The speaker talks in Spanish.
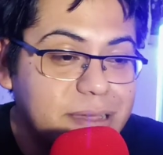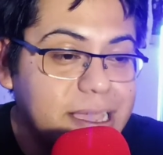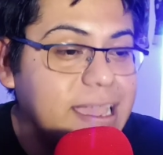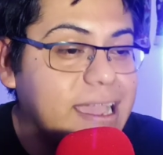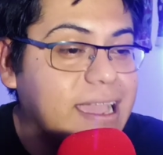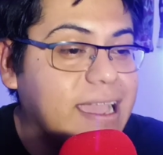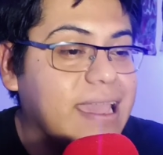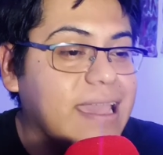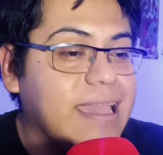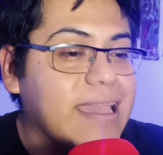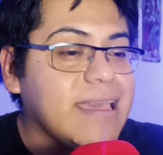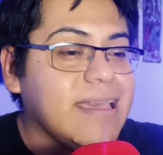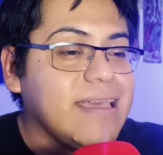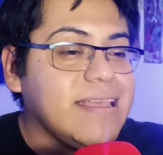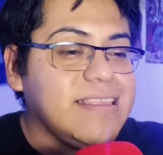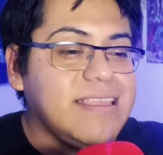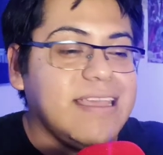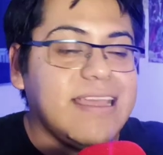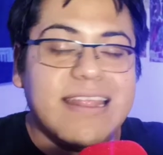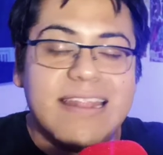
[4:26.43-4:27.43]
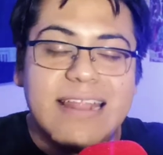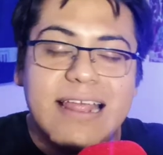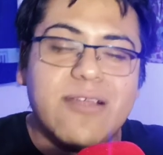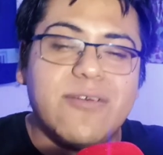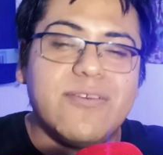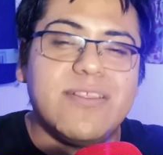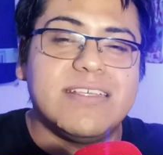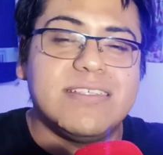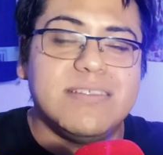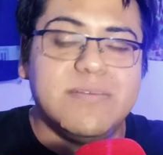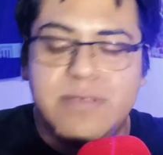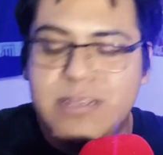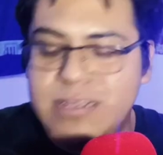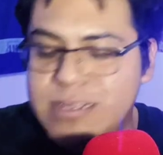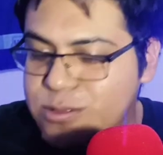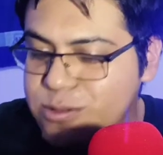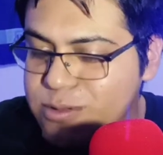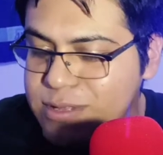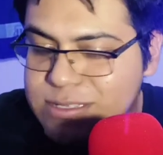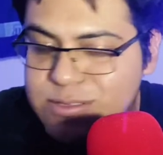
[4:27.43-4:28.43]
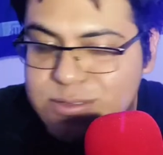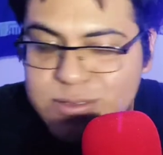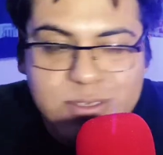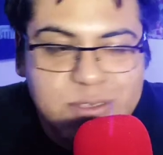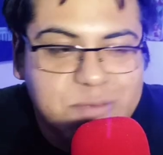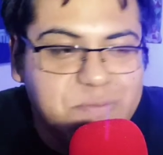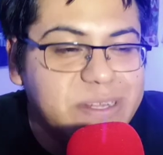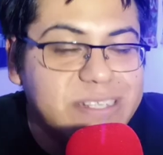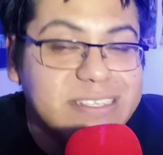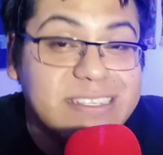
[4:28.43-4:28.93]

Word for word: vaya que tienen algo de similitud estos dos